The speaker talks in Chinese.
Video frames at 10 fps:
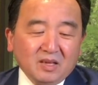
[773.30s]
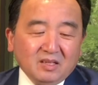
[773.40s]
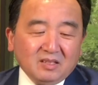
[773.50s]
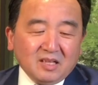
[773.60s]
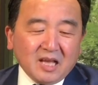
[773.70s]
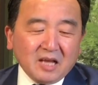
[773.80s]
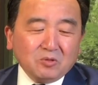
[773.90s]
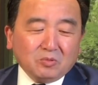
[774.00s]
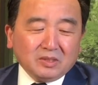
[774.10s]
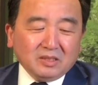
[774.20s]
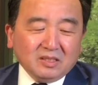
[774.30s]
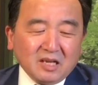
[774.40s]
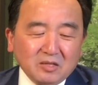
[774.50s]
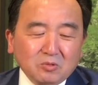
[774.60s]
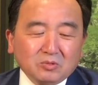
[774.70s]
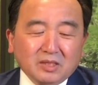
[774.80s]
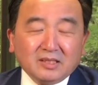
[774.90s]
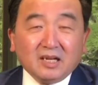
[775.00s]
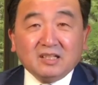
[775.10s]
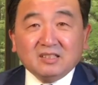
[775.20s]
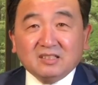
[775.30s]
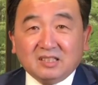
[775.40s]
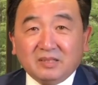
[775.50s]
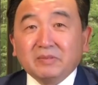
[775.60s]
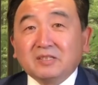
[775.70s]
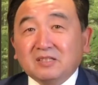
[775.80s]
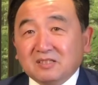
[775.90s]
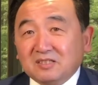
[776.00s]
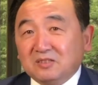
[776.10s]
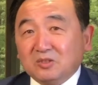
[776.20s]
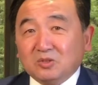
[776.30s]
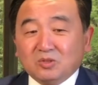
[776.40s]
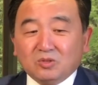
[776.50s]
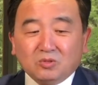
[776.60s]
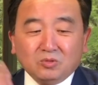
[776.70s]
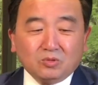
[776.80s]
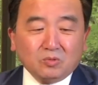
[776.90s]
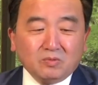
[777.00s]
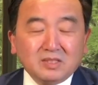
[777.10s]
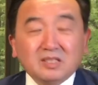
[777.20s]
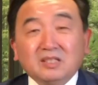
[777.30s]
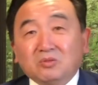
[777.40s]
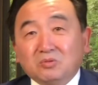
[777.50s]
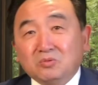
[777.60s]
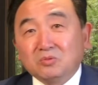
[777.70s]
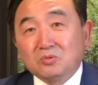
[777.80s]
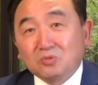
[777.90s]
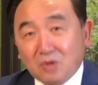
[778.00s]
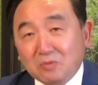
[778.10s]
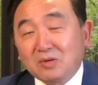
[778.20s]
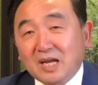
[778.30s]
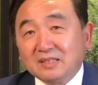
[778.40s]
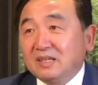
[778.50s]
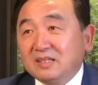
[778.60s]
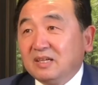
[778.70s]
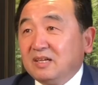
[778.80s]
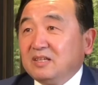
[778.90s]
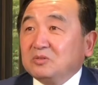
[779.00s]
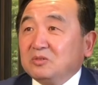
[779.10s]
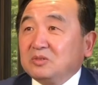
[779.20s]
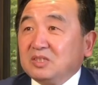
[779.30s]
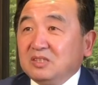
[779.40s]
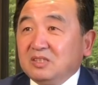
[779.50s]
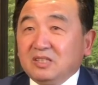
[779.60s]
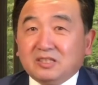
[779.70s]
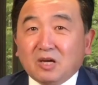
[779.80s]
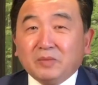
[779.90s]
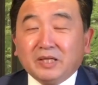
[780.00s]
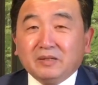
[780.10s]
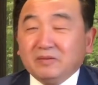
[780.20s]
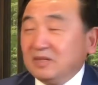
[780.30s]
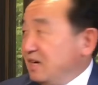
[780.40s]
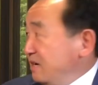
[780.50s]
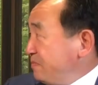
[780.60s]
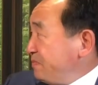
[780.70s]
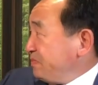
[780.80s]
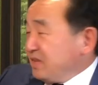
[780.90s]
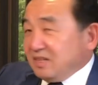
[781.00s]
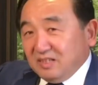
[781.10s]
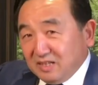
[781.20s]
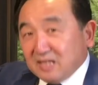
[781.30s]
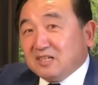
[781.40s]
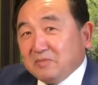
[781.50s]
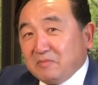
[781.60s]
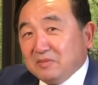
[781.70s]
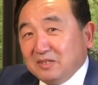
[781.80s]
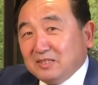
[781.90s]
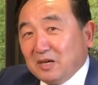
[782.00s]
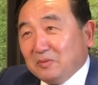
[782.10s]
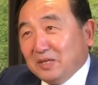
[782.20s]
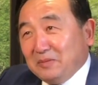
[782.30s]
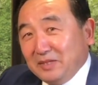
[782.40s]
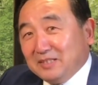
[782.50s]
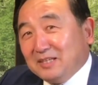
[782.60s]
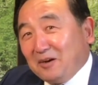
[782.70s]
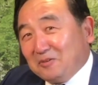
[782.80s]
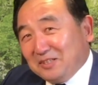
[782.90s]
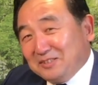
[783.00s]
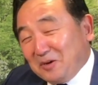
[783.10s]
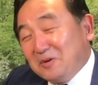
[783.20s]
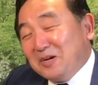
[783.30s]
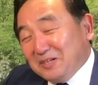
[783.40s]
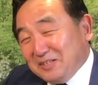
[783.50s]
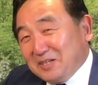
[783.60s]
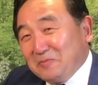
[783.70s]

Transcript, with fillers: 那他用他用的呢，基本上是从中文系统中转过来的，就是李桥明啊，应该是李李桥李明桥李桥李桥